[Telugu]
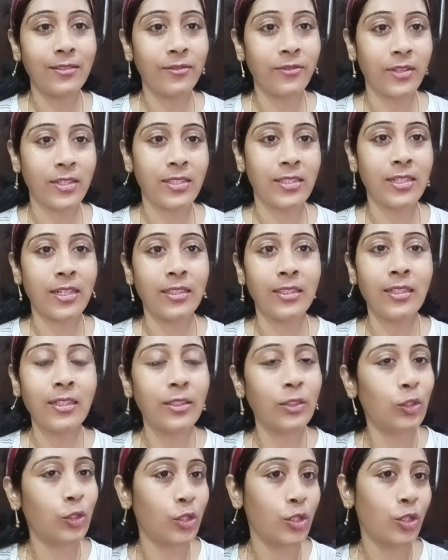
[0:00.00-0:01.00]
ఫస్ట్ అయితే
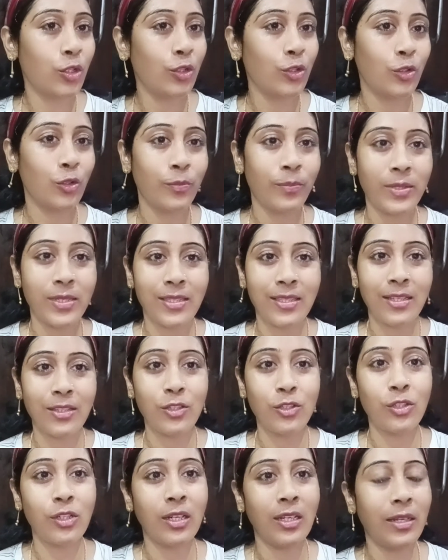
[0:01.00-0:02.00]
నేను తుడుచుకొని చూపిస్తాను
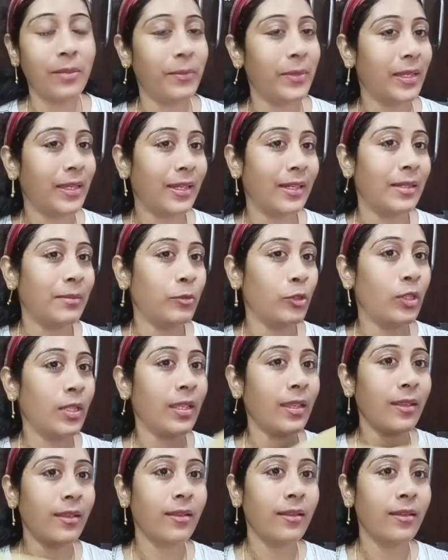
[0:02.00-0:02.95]
చూడండి మీ కళ్ళ ముందే